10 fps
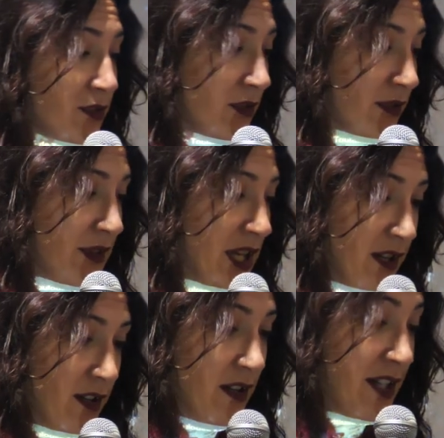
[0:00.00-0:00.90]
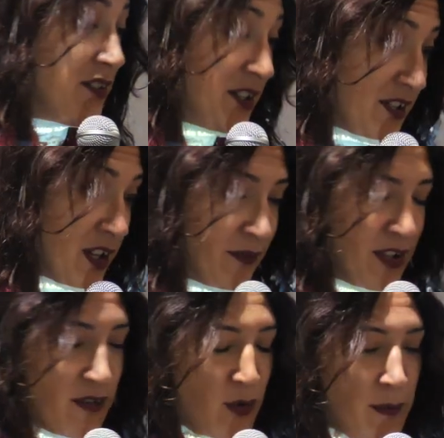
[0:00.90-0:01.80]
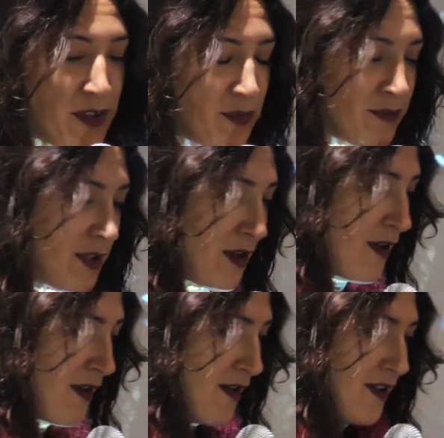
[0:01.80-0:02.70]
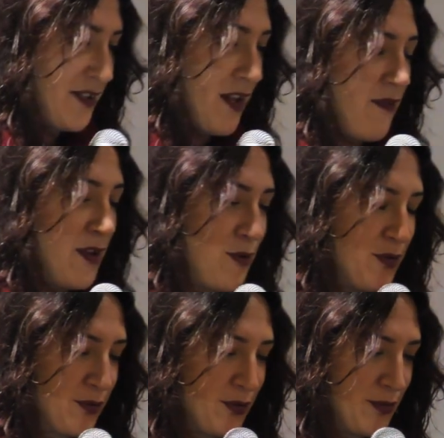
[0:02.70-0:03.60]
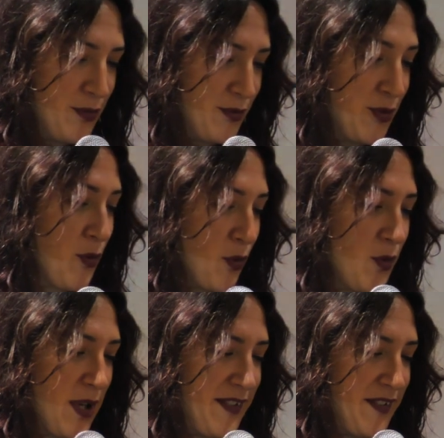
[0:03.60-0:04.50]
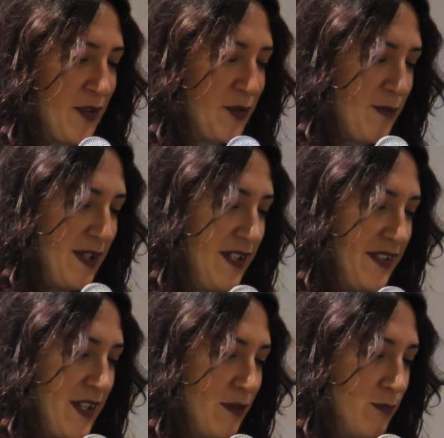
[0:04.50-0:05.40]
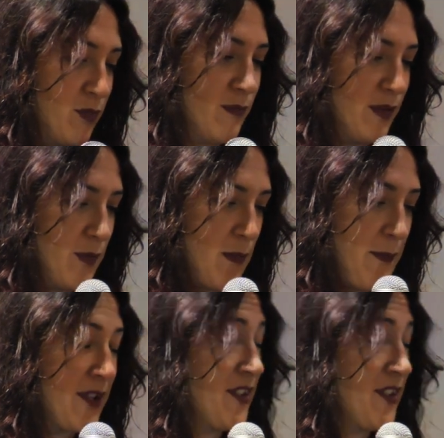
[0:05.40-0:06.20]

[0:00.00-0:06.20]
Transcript: dans, avec les, candidats qui faisaient la formation. Ça avait lieu, donc du coup, ce concours-là, c'était en 2017 pour ma, pour ma part.